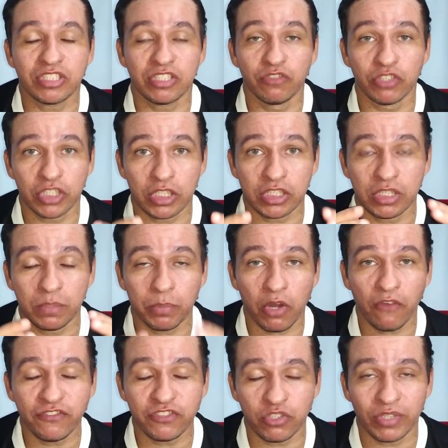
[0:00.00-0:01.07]
Se você se
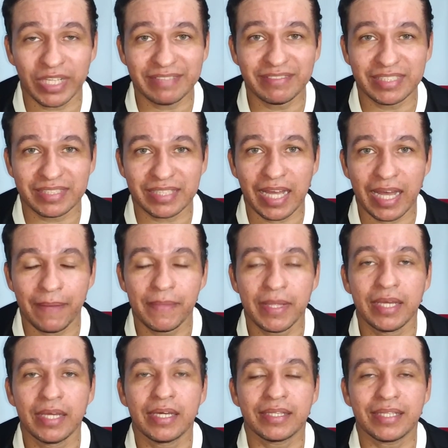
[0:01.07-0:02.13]
profissionalizar
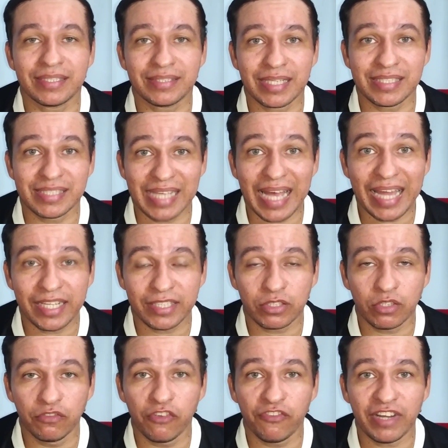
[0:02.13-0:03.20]
nessas áreas
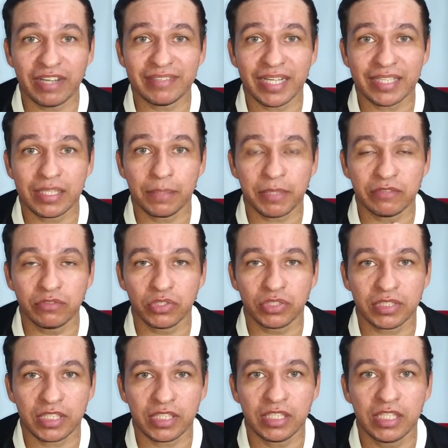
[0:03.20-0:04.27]
que eu vou falar aqui para
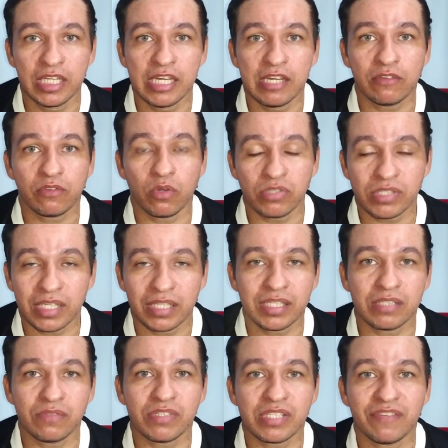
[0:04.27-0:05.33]
você, com
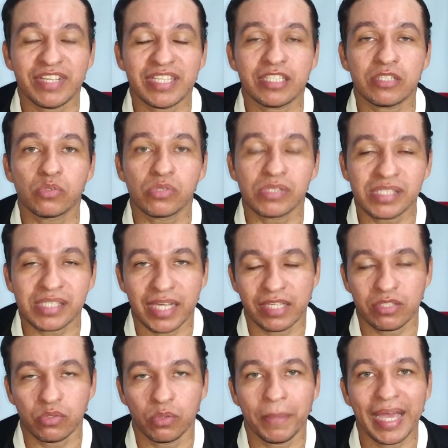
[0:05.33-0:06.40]
certeza você vai ter
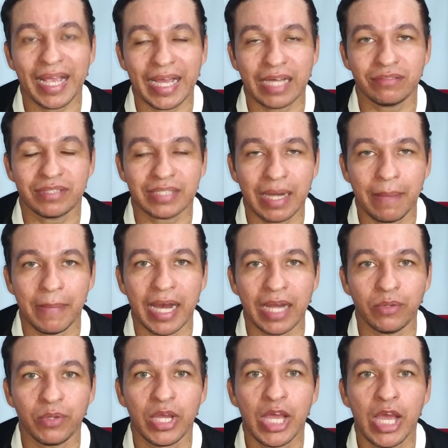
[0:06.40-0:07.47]
sucesso no mercado de
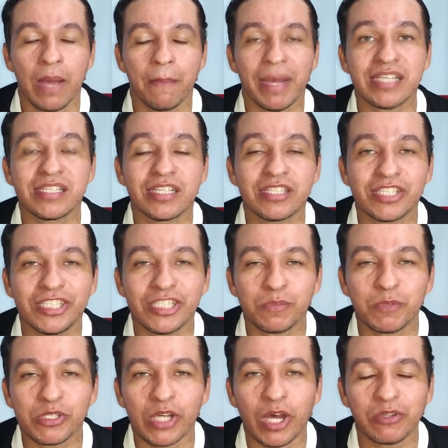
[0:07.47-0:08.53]
trabalho. Mas antes
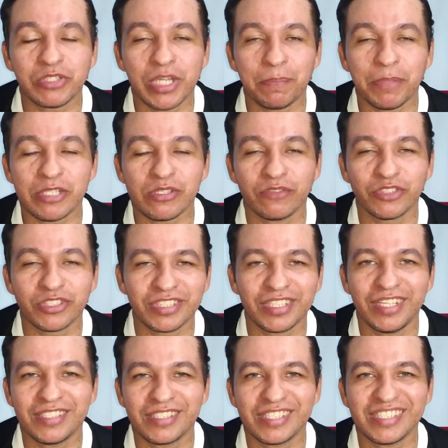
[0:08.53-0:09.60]
disso, pessoal, eu já peço a
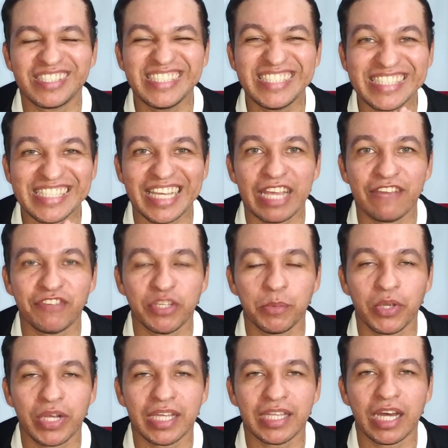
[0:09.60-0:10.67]
vocês que se inscreva no
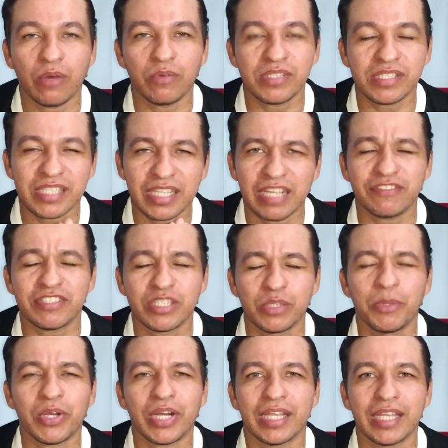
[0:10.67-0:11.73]
meu canal, inscreva-se
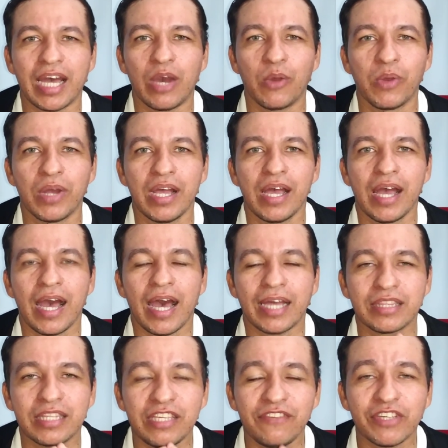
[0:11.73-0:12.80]
no meu canal,
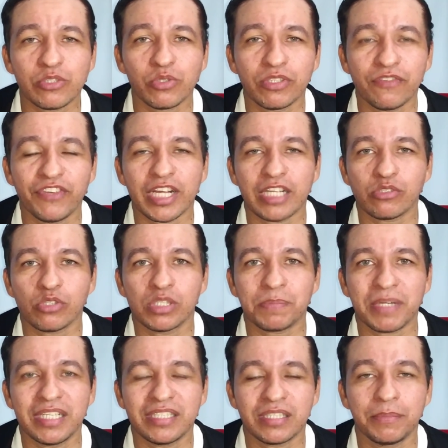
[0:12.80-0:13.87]
ative as notificações
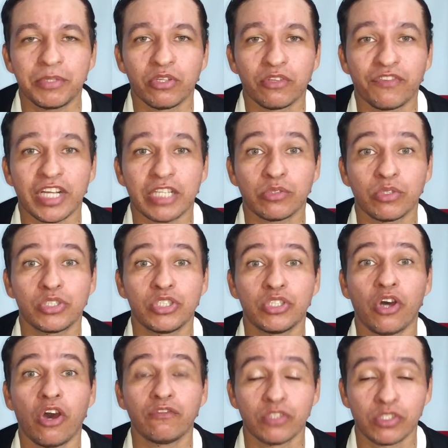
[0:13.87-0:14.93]
para receber notificações de
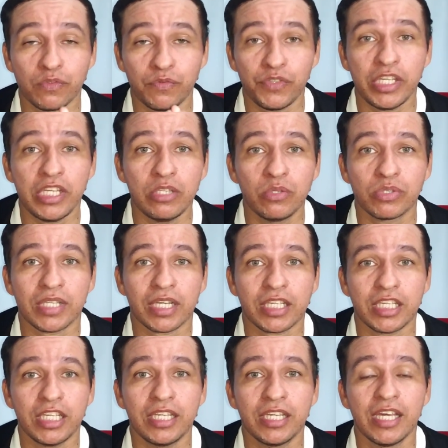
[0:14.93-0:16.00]
novos vídeos
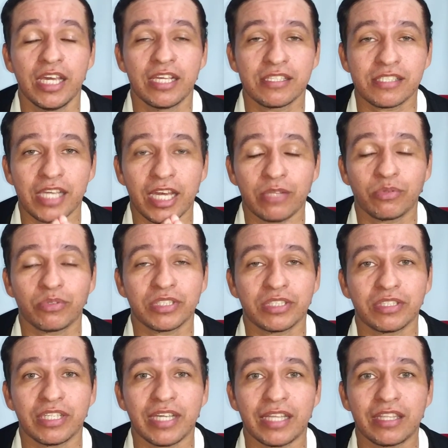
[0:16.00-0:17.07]
aqui, certo?
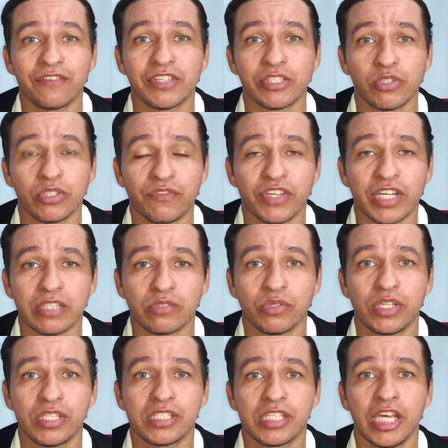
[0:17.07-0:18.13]
Ativando as
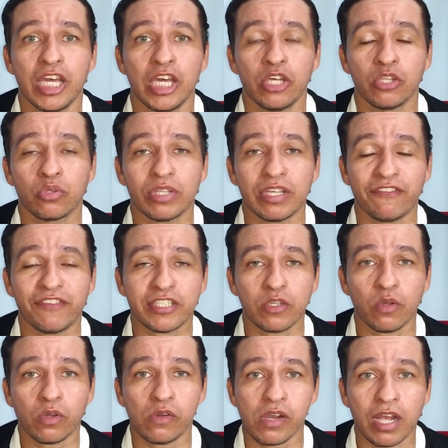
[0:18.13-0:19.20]
notificações, toda vez
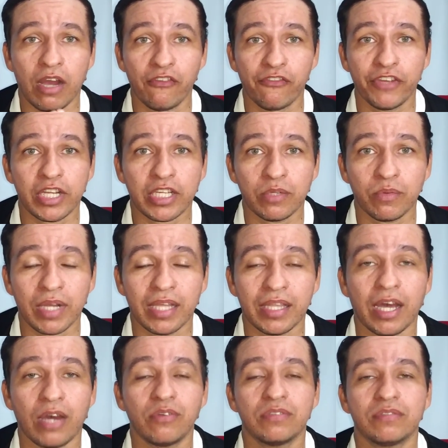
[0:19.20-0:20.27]
que eu colocar um vídeo aqui no
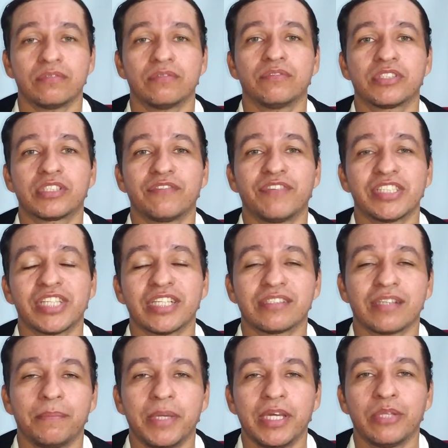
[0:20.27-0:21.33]
canal, você vai estar
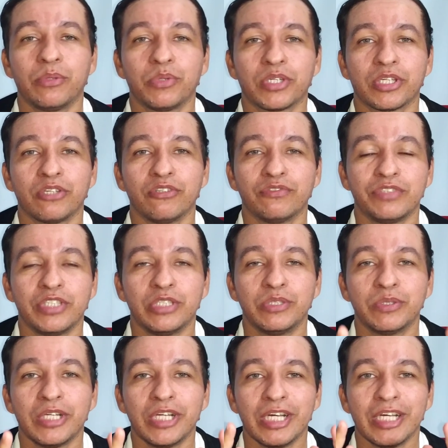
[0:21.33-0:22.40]
sabendo que o
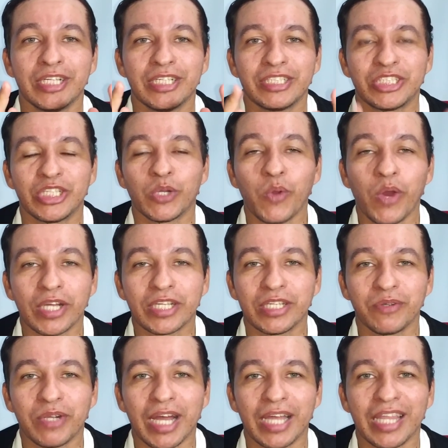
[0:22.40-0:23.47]
vídeo chegou
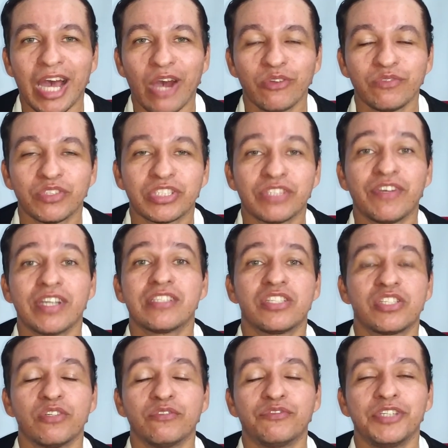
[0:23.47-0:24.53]
aqui no canal e você vai
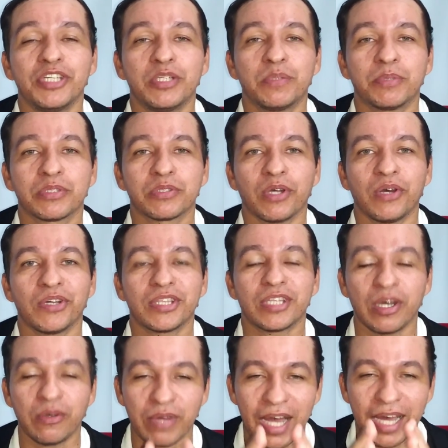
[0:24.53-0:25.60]
assistir o vídeo, pessoal.
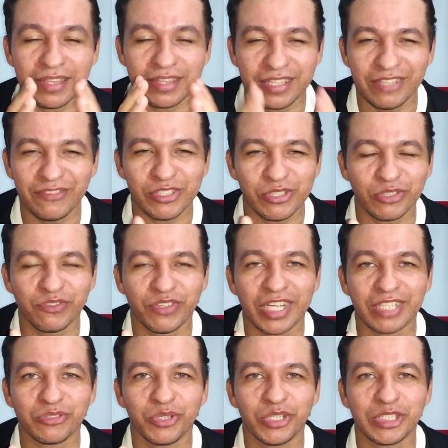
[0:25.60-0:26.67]
Então ative as
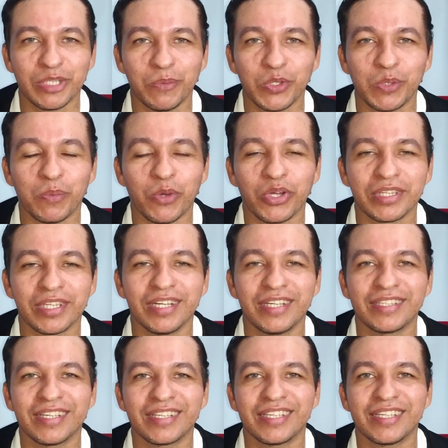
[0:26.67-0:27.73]
notificações, é muito
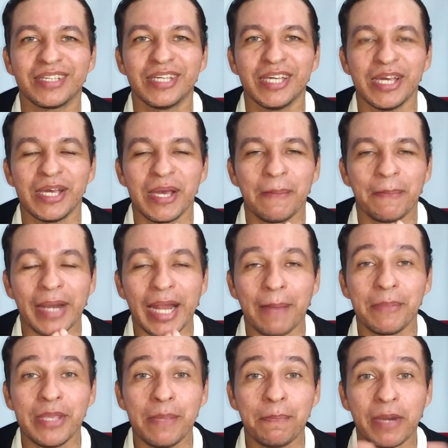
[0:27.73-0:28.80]
importante aqui
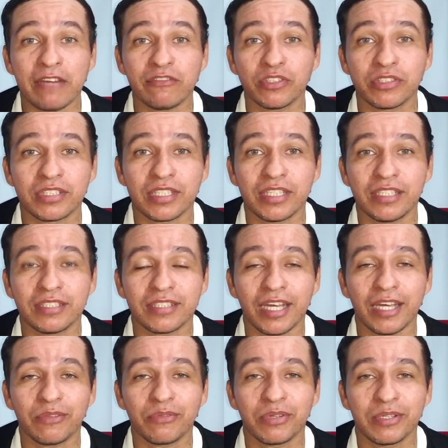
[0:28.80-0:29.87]
para mim e para você,
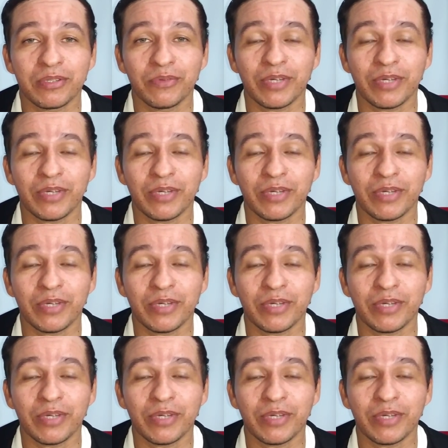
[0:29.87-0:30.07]
certo?